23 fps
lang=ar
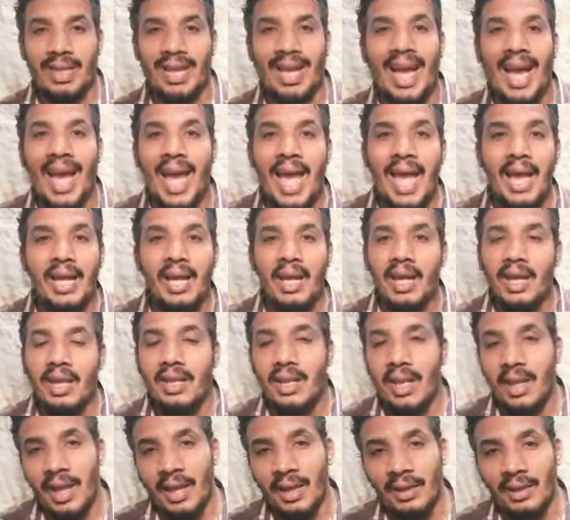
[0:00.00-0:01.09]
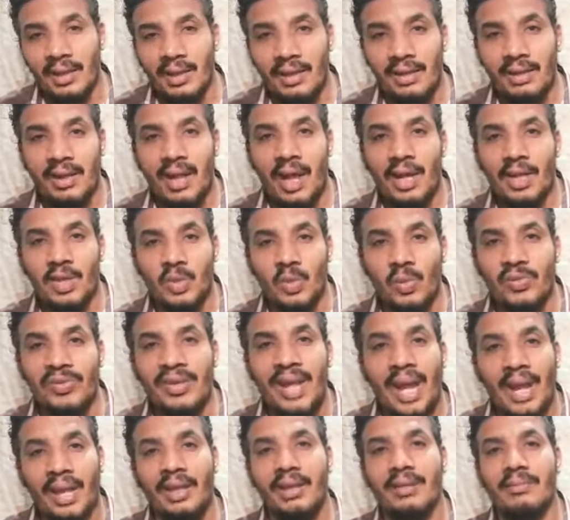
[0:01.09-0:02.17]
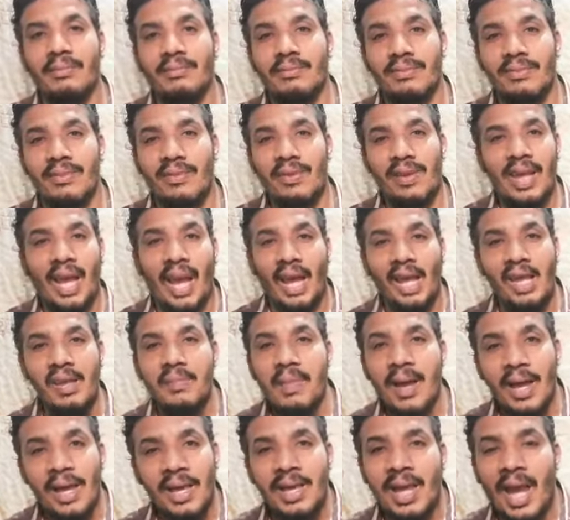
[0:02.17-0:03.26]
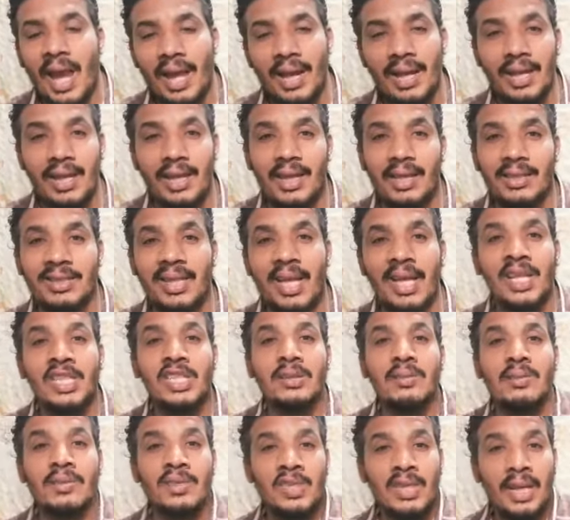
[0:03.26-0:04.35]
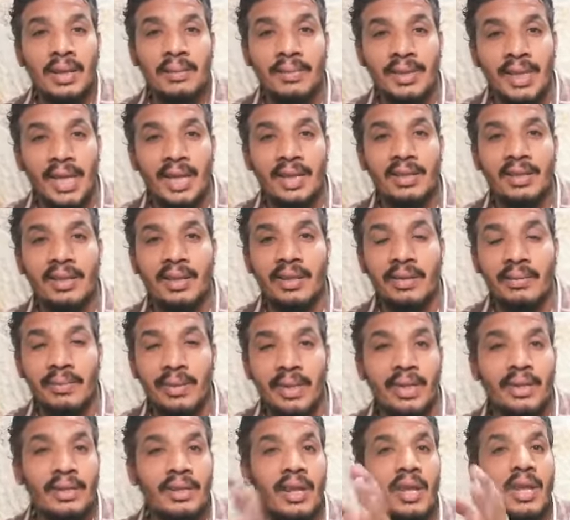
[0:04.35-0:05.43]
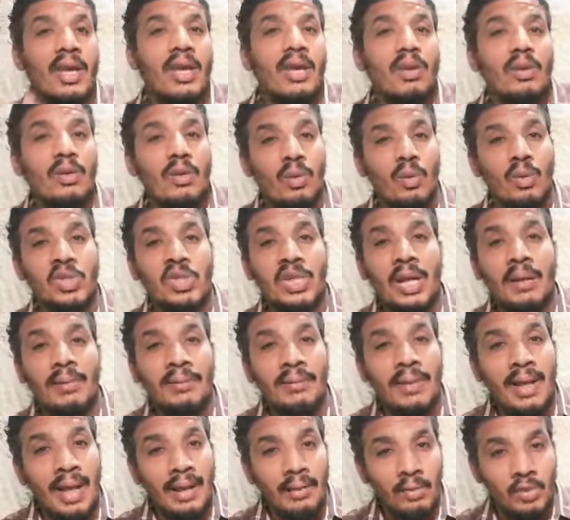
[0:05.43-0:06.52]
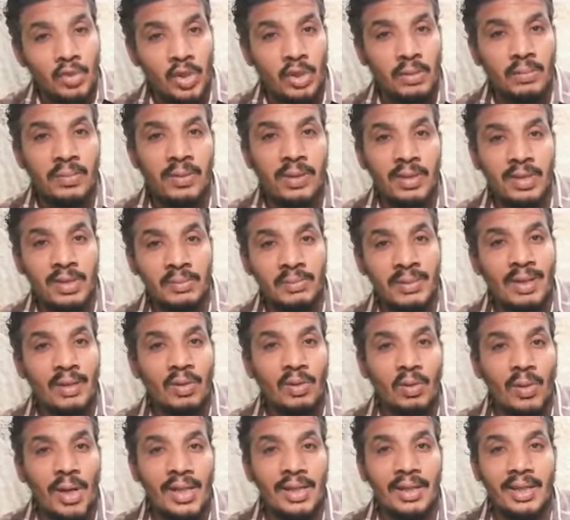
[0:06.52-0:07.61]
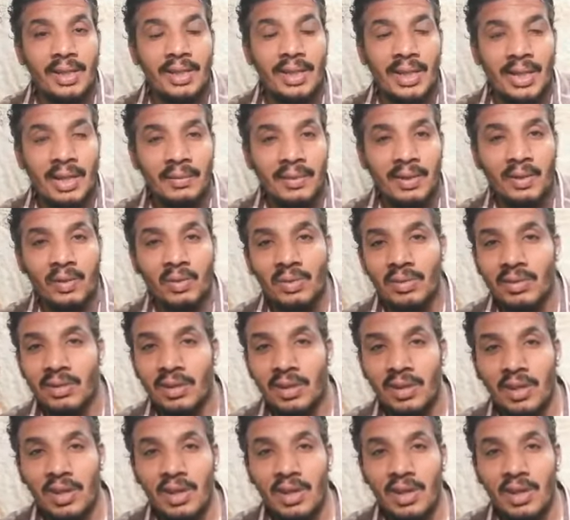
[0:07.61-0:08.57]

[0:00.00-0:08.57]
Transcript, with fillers: حاجه ايه ده يعني انت هتشوف جحيم في جحيم هيجي عليك زياش لما اشتغل من ناحيه اليمين ويخش قلب الملعب وشاط بشمال الواحده ديت اللي جابها جون